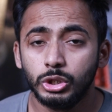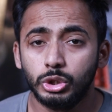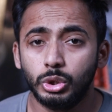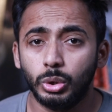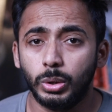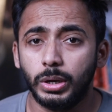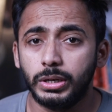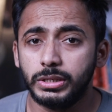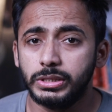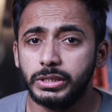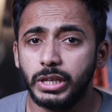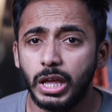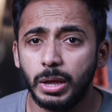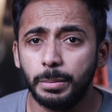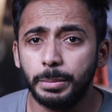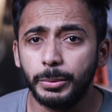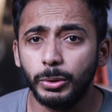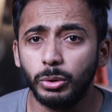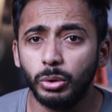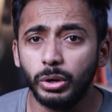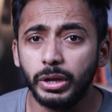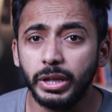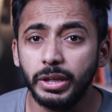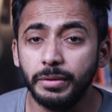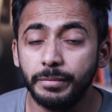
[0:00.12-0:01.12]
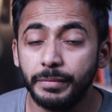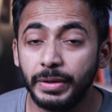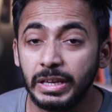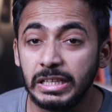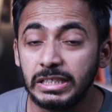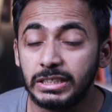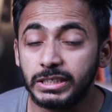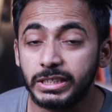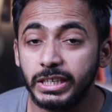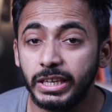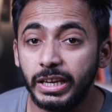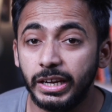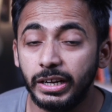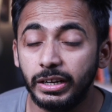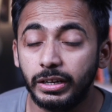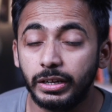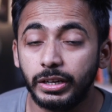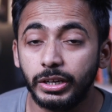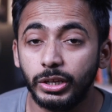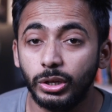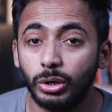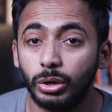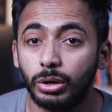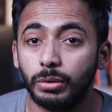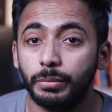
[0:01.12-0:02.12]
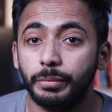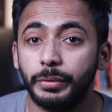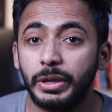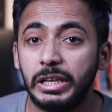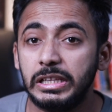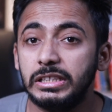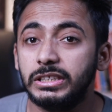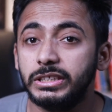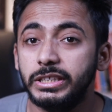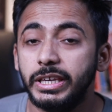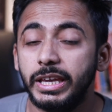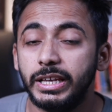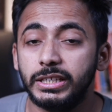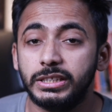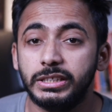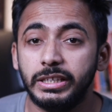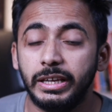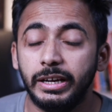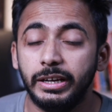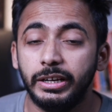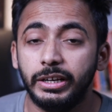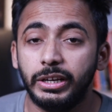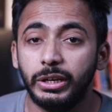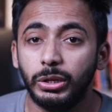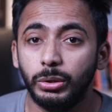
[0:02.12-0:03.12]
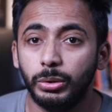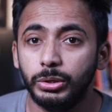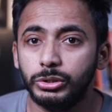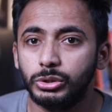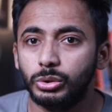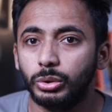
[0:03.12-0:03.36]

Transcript: सो गाइस यहाँ पे हो गई वेल्स की एंट्री और वेल्स की ऐसी एंट्री हुई